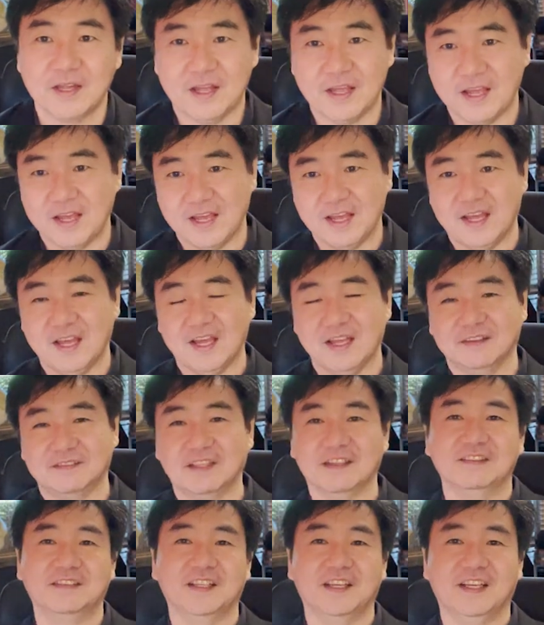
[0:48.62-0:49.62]
えー、
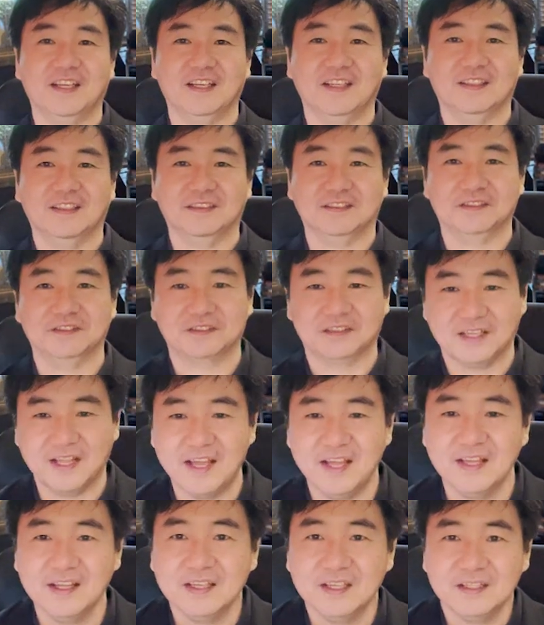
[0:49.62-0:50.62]
先生なんですか
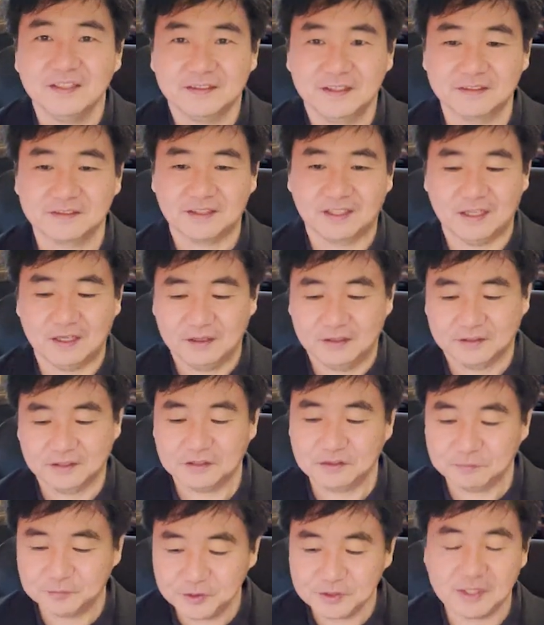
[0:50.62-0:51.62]
ねですから
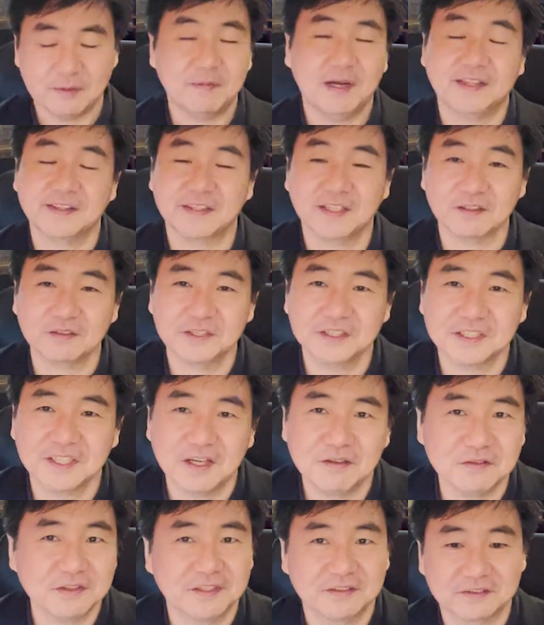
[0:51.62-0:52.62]
私分野全く違
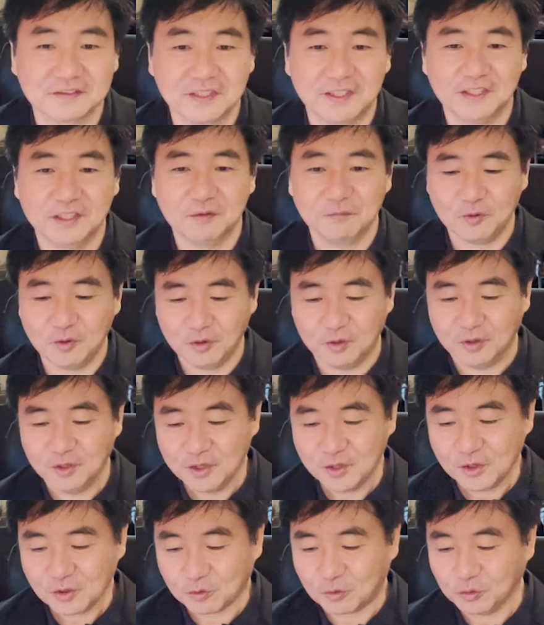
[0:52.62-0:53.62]
うんですけれども
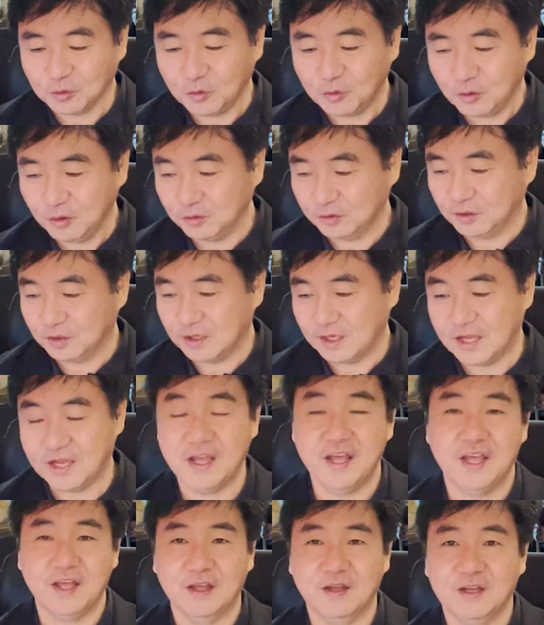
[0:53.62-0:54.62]
この本、
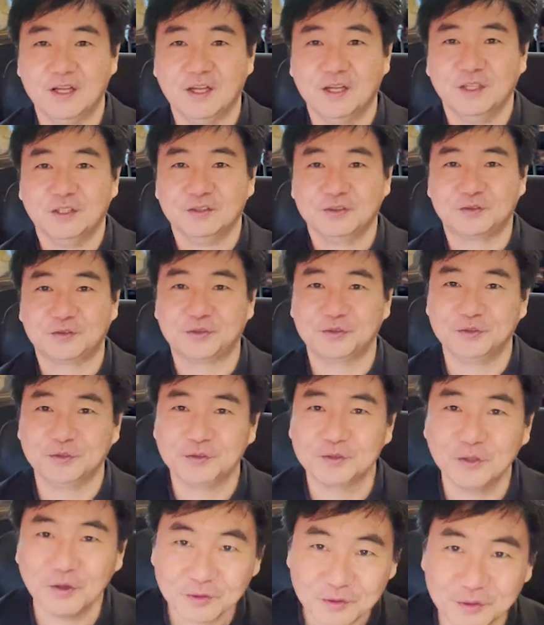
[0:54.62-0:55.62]
えー、す
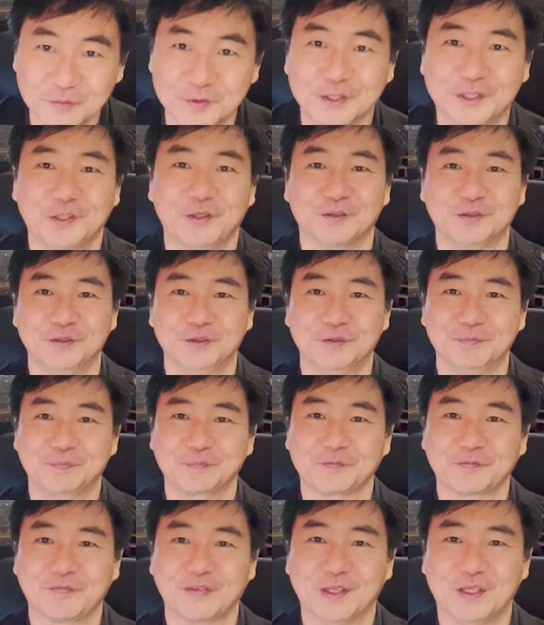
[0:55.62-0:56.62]
ごく面白く
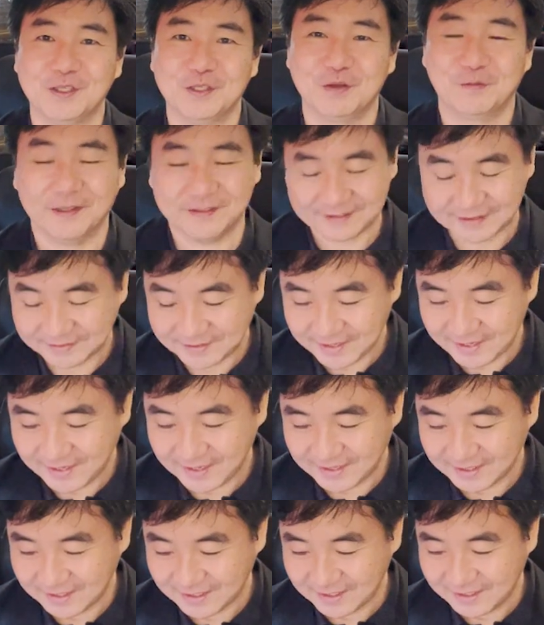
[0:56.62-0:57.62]
読ませ
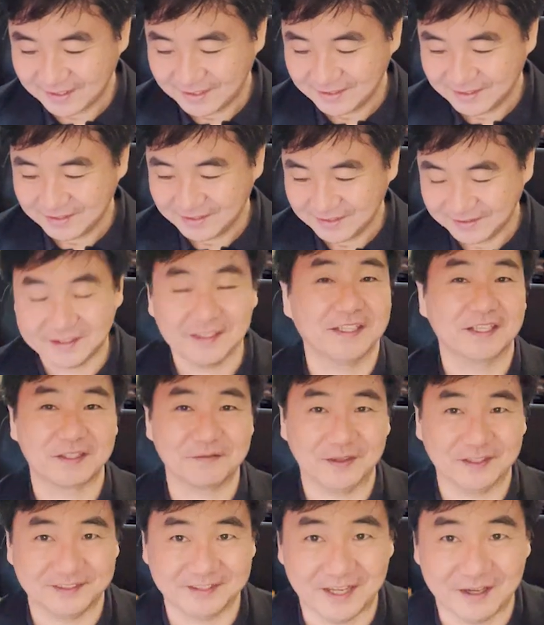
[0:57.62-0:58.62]
ていただき
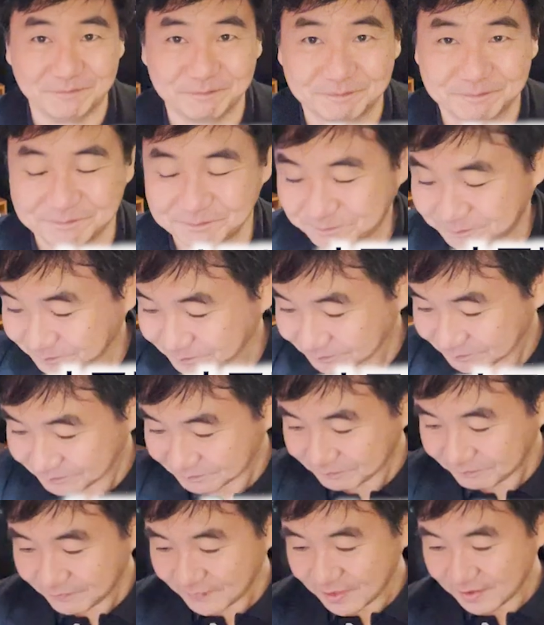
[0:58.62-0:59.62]
ました。
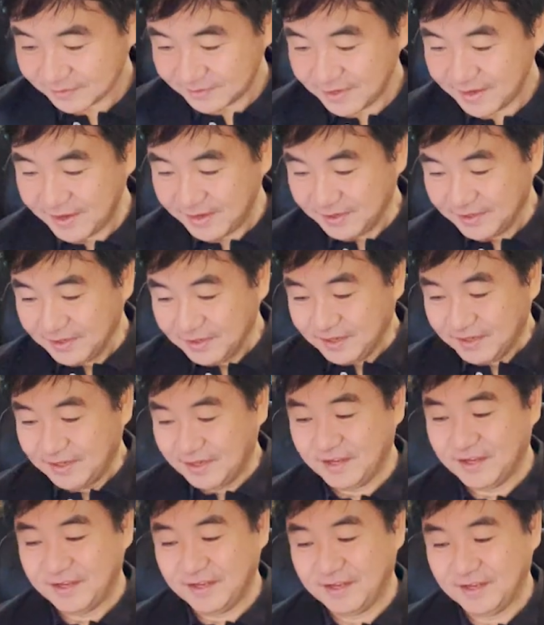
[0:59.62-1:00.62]
で、
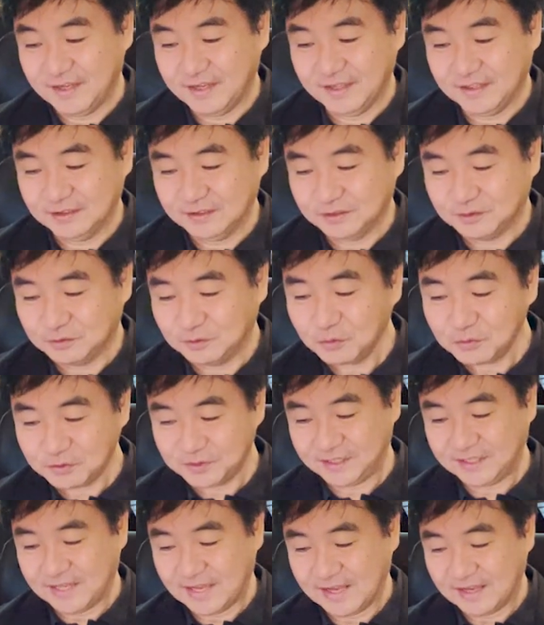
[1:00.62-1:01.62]
えー、特
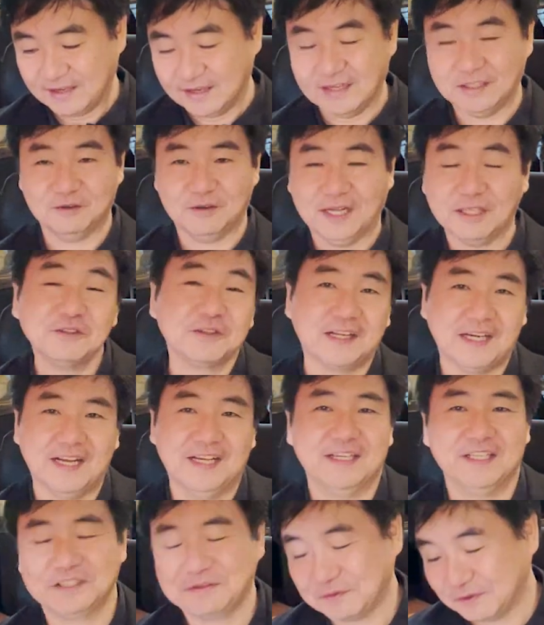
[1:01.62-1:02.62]
にねあの後から
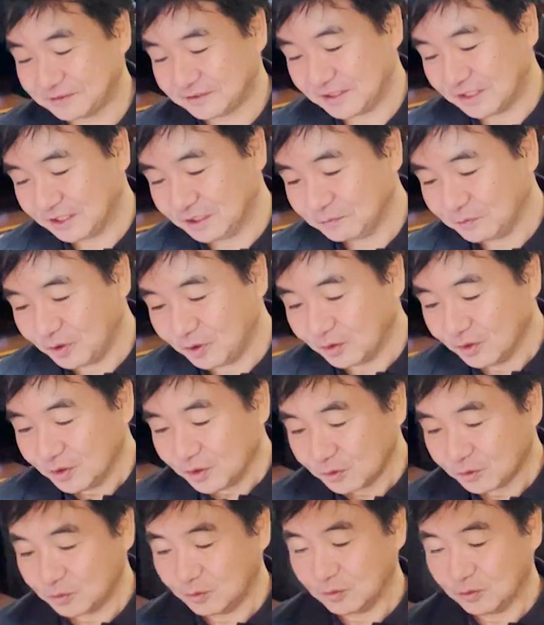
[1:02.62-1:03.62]
話しますけれども
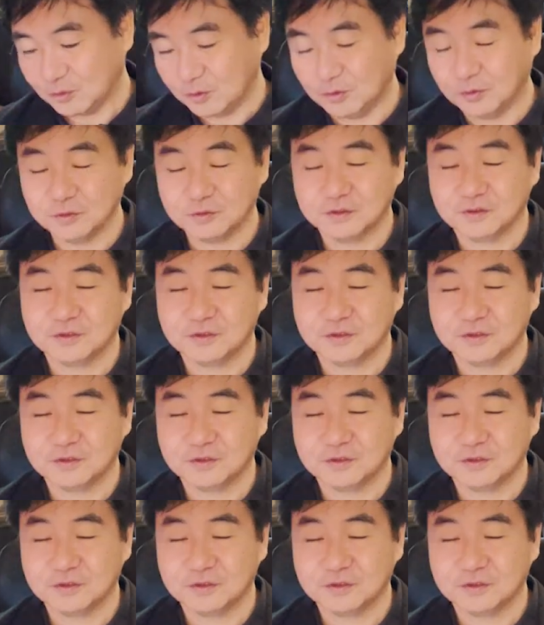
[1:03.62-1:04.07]
こ